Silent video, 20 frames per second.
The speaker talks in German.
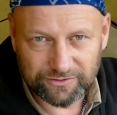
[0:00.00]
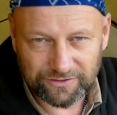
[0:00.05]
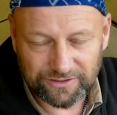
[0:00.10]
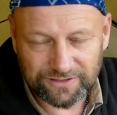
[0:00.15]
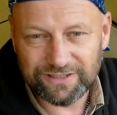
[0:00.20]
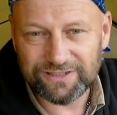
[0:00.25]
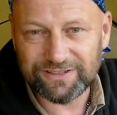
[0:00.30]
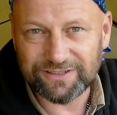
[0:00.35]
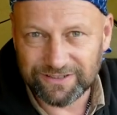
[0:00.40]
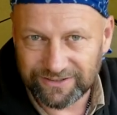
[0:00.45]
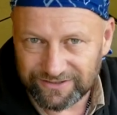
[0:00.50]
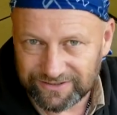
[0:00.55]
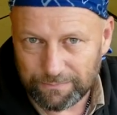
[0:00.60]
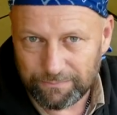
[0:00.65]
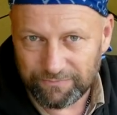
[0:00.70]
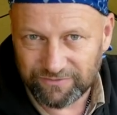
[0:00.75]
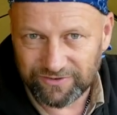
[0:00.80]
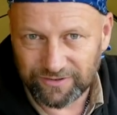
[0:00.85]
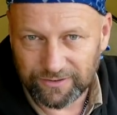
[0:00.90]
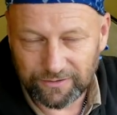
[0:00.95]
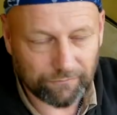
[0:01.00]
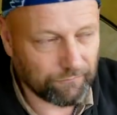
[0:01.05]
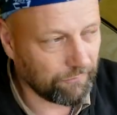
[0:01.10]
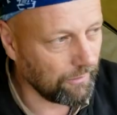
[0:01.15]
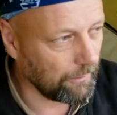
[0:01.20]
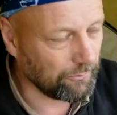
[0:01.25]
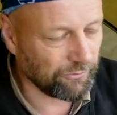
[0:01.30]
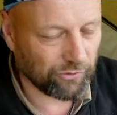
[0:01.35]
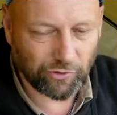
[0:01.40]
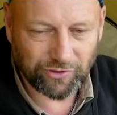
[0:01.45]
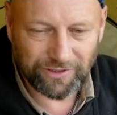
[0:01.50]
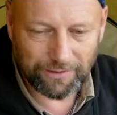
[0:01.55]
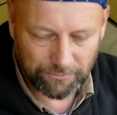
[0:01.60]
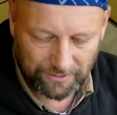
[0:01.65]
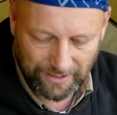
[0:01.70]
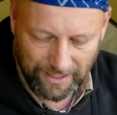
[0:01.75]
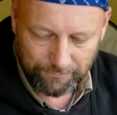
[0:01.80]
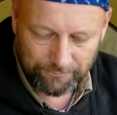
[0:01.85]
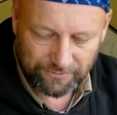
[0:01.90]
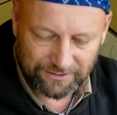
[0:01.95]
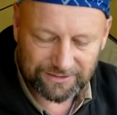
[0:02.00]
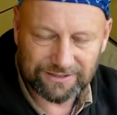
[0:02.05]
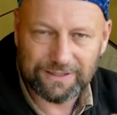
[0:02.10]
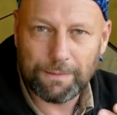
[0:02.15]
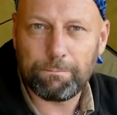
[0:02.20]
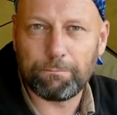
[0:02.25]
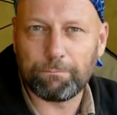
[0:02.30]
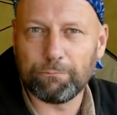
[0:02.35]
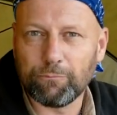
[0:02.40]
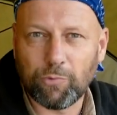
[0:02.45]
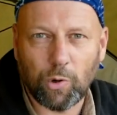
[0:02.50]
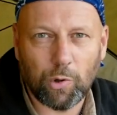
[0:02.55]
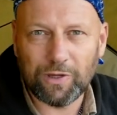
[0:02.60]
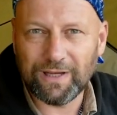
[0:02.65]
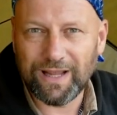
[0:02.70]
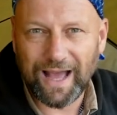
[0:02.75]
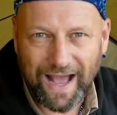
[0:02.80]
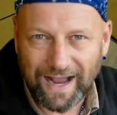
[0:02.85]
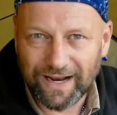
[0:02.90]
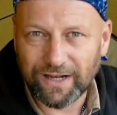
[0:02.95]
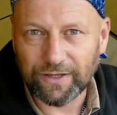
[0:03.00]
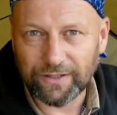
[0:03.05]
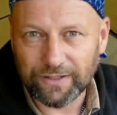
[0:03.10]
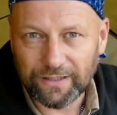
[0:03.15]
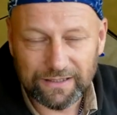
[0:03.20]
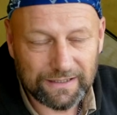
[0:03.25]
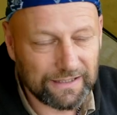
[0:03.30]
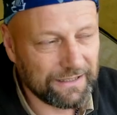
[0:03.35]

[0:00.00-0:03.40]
die nicht gedippt sind, warum soll ich da mit einem gedippten Boilie angeln?